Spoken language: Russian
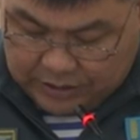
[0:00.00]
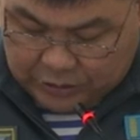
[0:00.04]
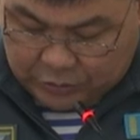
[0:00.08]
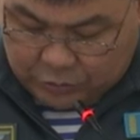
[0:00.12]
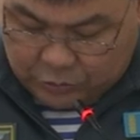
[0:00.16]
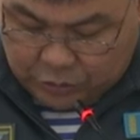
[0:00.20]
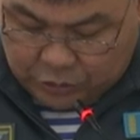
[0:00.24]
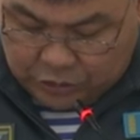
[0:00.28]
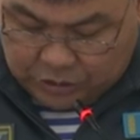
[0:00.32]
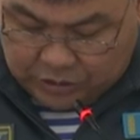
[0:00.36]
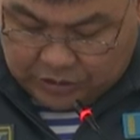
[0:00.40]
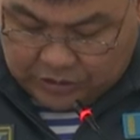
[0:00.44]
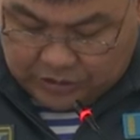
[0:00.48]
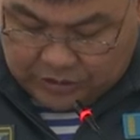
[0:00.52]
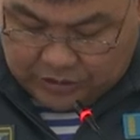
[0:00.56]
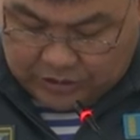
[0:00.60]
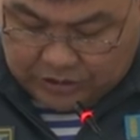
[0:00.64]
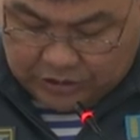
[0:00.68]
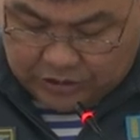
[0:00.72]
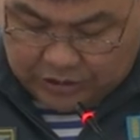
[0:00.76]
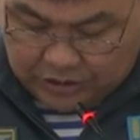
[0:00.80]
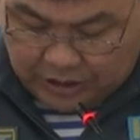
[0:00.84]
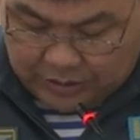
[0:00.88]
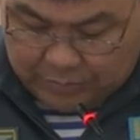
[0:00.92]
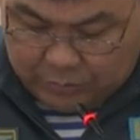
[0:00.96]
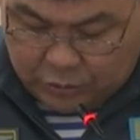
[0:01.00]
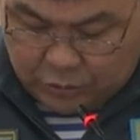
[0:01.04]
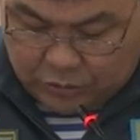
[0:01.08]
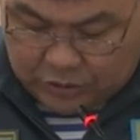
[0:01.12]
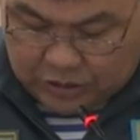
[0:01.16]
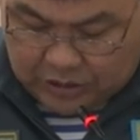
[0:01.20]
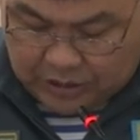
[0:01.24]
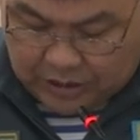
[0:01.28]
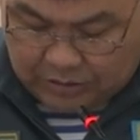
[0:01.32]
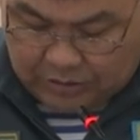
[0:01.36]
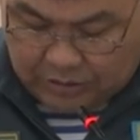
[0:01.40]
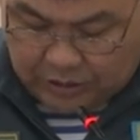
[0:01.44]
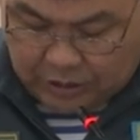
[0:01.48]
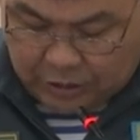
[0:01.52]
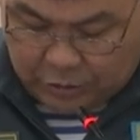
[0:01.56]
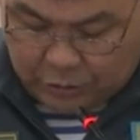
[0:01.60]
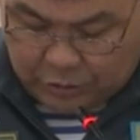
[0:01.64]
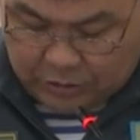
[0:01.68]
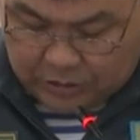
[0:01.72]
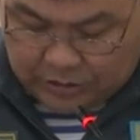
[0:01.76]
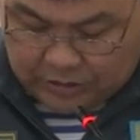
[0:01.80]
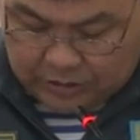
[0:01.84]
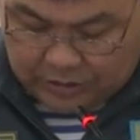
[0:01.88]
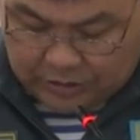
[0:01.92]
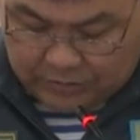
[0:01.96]
случая. Жамбулского
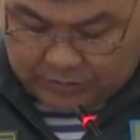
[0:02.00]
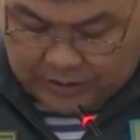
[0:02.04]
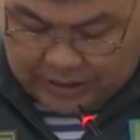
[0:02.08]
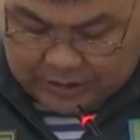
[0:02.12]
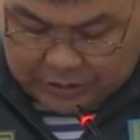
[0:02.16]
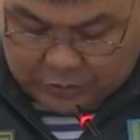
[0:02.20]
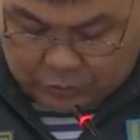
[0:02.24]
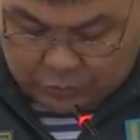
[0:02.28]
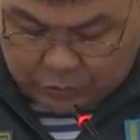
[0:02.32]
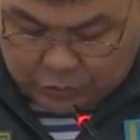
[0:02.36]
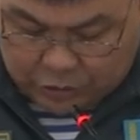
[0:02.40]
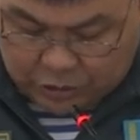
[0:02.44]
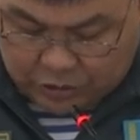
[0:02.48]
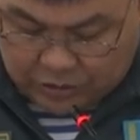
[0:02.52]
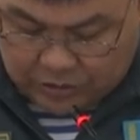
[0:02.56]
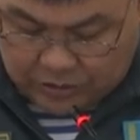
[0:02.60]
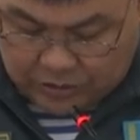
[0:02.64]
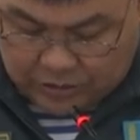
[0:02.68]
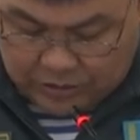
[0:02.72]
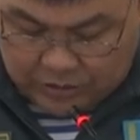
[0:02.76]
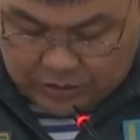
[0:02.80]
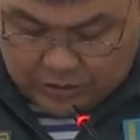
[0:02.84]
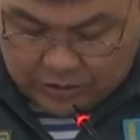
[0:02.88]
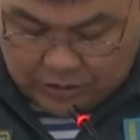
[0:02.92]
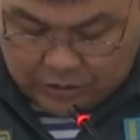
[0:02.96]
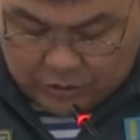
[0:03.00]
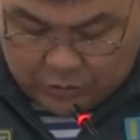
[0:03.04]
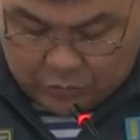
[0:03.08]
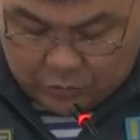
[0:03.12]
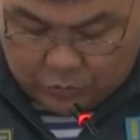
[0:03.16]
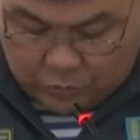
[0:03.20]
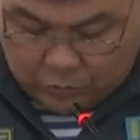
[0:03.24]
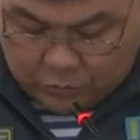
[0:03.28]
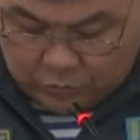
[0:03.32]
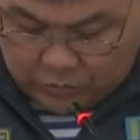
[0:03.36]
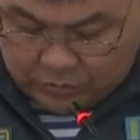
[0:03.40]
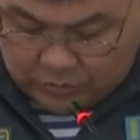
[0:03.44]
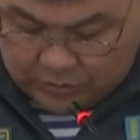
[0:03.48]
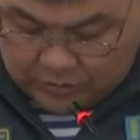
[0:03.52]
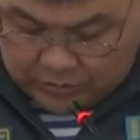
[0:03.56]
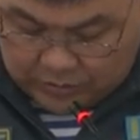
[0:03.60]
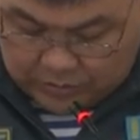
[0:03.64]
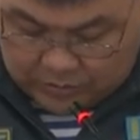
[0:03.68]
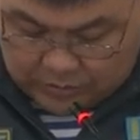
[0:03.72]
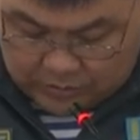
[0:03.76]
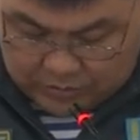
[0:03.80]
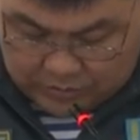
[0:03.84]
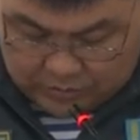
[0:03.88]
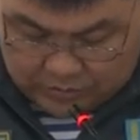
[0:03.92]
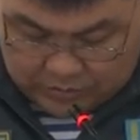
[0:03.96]
района – два случая.
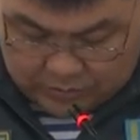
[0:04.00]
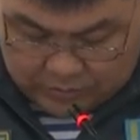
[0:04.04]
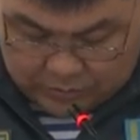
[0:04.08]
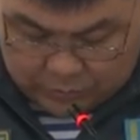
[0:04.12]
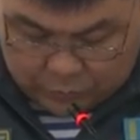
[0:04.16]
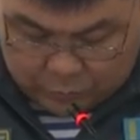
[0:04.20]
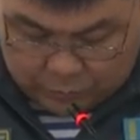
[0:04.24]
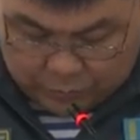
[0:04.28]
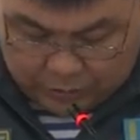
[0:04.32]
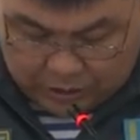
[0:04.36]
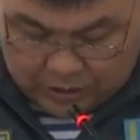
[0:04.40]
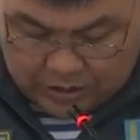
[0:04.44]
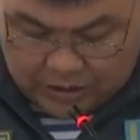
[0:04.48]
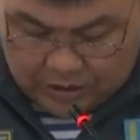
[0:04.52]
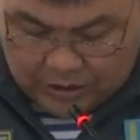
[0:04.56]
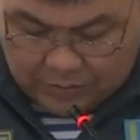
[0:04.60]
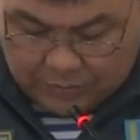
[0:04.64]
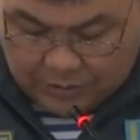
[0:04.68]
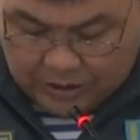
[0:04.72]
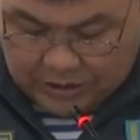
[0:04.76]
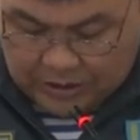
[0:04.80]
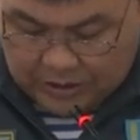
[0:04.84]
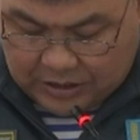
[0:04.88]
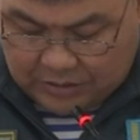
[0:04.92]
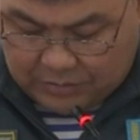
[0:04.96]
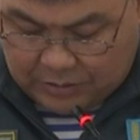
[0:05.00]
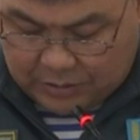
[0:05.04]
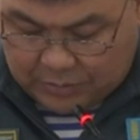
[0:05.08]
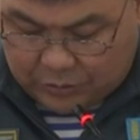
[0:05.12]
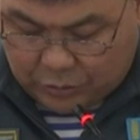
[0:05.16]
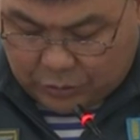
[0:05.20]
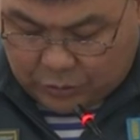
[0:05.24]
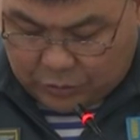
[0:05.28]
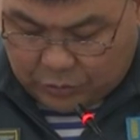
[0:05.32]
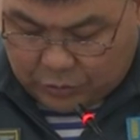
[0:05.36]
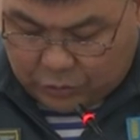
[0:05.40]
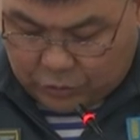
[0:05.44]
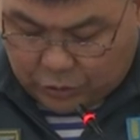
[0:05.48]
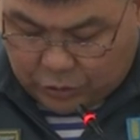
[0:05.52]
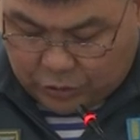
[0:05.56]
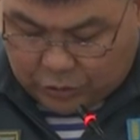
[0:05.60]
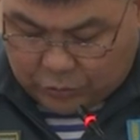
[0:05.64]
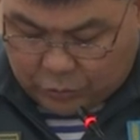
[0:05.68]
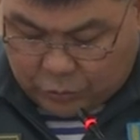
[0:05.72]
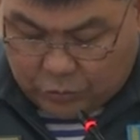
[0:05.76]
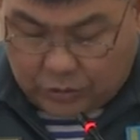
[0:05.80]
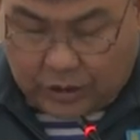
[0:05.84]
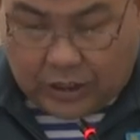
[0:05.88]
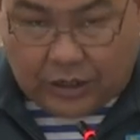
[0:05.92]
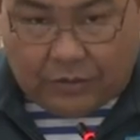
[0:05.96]
Э, управление по делам обороны город
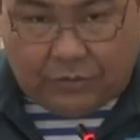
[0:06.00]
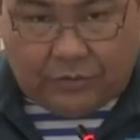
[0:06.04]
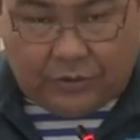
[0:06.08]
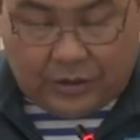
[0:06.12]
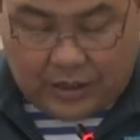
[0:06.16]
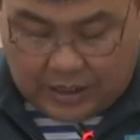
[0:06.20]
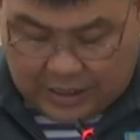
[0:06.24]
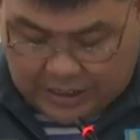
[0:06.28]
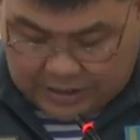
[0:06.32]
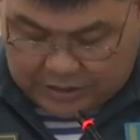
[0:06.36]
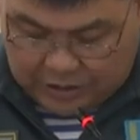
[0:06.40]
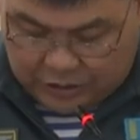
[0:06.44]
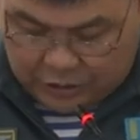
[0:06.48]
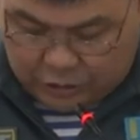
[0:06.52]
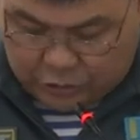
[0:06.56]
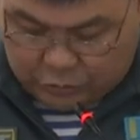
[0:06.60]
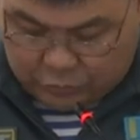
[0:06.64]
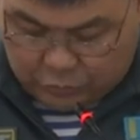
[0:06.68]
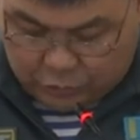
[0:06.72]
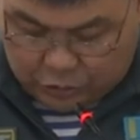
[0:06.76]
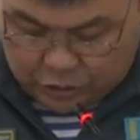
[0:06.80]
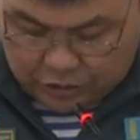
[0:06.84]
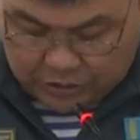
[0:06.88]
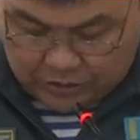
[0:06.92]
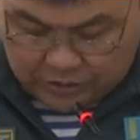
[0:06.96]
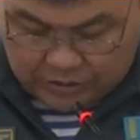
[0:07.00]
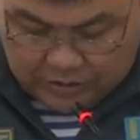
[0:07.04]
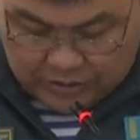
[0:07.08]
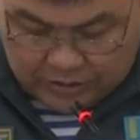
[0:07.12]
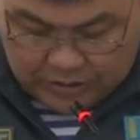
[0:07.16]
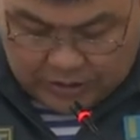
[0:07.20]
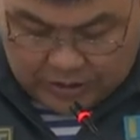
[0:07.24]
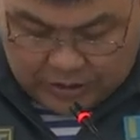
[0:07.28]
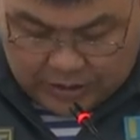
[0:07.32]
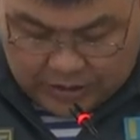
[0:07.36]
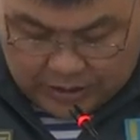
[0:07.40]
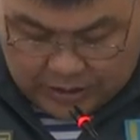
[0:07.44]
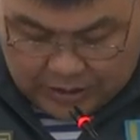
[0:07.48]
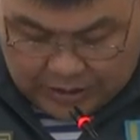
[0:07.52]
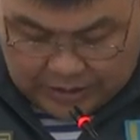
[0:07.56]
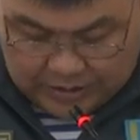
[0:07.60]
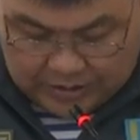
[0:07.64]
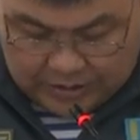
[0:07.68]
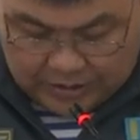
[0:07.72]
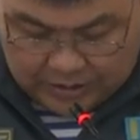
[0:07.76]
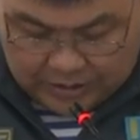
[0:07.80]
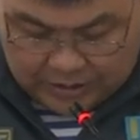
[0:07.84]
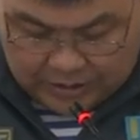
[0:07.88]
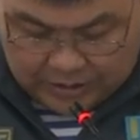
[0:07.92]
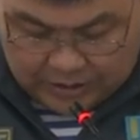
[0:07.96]
Кунаев – один случай.
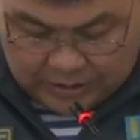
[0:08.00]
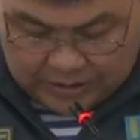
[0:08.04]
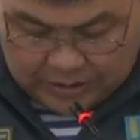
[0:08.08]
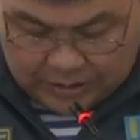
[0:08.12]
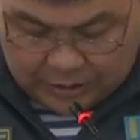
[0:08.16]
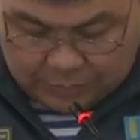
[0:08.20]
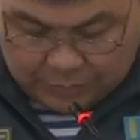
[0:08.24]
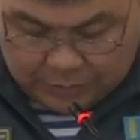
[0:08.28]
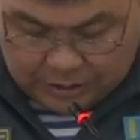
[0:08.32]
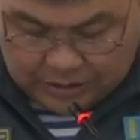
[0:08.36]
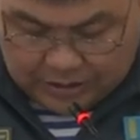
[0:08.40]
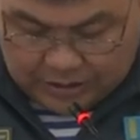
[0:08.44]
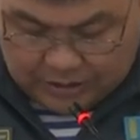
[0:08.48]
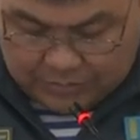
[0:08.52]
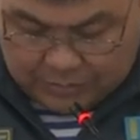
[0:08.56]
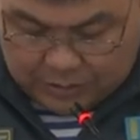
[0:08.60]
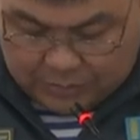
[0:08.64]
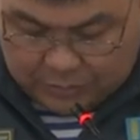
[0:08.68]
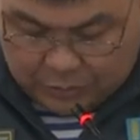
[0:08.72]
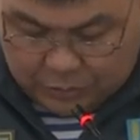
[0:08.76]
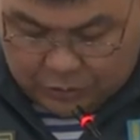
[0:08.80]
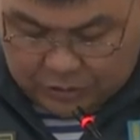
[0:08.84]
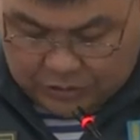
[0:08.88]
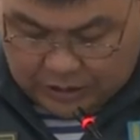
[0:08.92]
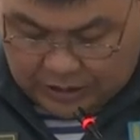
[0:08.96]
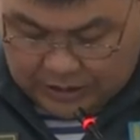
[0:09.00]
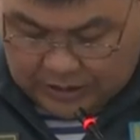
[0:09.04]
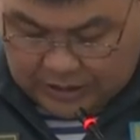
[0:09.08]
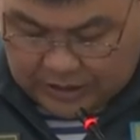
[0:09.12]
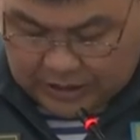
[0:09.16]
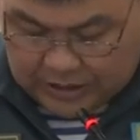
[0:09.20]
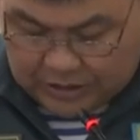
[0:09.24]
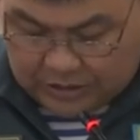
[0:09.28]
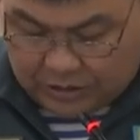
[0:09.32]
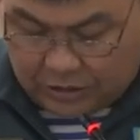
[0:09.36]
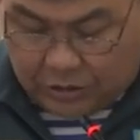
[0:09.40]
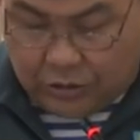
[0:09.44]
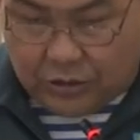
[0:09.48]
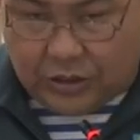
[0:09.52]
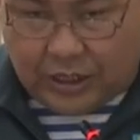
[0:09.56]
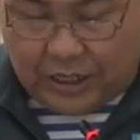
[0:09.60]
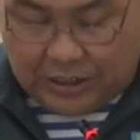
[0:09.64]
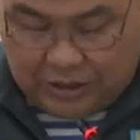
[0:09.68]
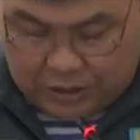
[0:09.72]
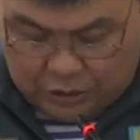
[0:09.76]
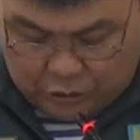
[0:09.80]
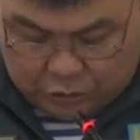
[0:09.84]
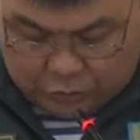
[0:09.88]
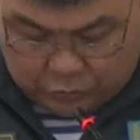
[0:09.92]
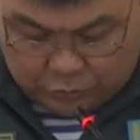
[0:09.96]
Э, отдел по делам обороны Талгарского района –
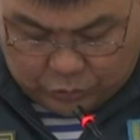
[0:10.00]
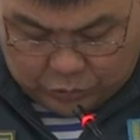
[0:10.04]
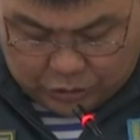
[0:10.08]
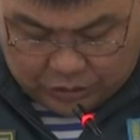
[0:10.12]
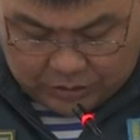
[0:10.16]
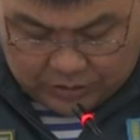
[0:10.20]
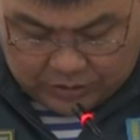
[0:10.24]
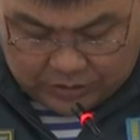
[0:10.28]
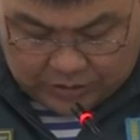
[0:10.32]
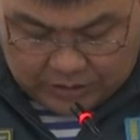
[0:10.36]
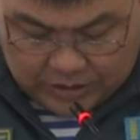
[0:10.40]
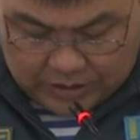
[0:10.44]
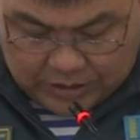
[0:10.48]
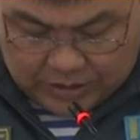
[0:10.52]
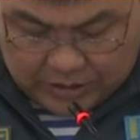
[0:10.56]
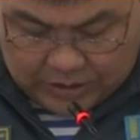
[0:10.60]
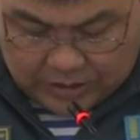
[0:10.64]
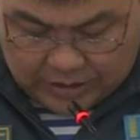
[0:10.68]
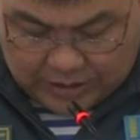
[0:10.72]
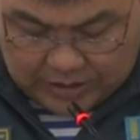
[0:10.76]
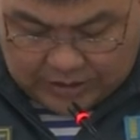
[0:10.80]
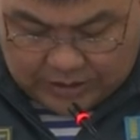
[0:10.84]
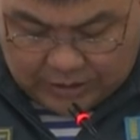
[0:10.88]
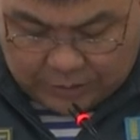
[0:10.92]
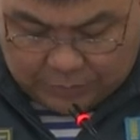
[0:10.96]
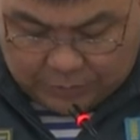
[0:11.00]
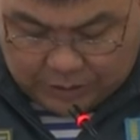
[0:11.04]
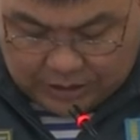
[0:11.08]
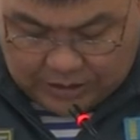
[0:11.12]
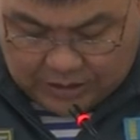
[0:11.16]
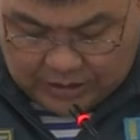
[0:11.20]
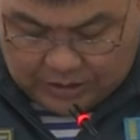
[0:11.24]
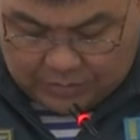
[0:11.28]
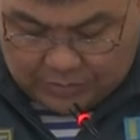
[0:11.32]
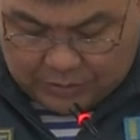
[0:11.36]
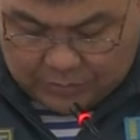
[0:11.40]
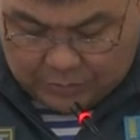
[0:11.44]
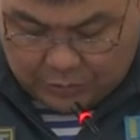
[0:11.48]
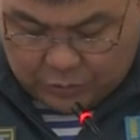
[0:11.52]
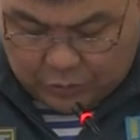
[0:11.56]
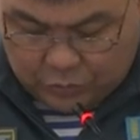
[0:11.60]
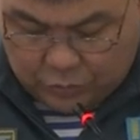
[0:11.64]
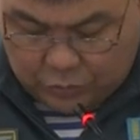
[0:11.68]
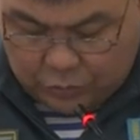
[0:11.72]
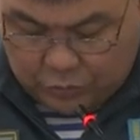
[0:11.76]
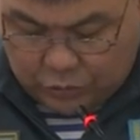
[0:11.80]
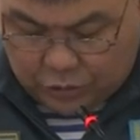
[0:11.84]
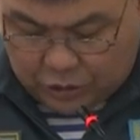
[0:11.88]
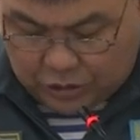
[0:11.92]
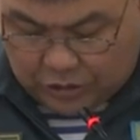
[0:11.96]
один случай. И отдел по делам
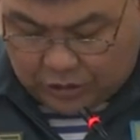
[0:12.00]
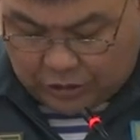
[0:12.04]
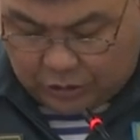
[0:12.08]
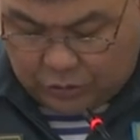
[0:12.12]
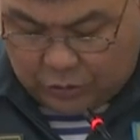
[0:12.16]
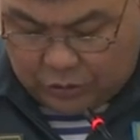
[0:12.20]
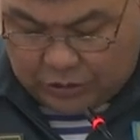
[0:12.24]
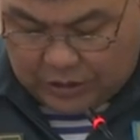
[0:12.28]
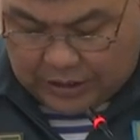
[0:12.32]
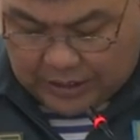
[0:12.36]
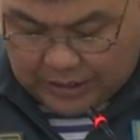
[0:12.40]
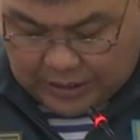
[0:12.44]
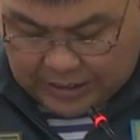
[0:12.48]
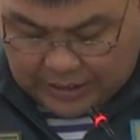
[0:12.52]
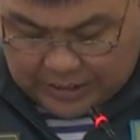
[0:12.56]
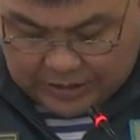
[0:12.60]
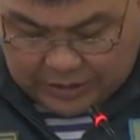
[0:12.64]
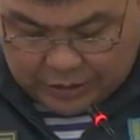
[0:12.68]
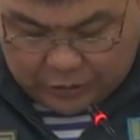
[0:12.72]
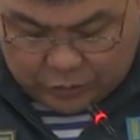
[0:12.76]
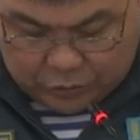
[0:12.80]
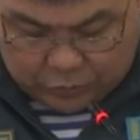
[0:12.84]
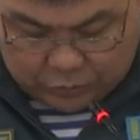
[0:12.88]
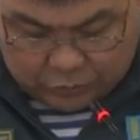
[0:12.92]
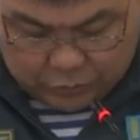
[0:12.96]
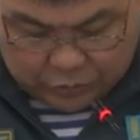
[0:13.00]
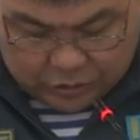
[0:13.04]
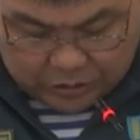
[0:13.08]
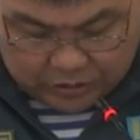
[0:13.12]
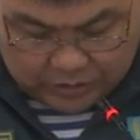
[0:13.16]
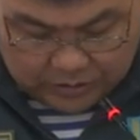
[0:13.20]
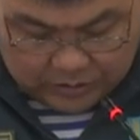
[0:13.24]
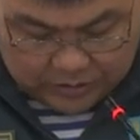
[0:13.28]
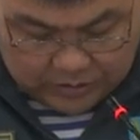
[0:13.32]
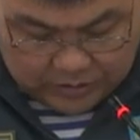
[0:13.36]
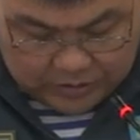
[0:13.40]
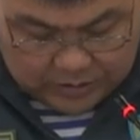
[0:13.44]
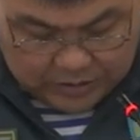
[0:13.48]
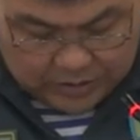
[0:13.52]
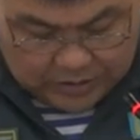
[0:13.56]
обороны Угурского района – один случай.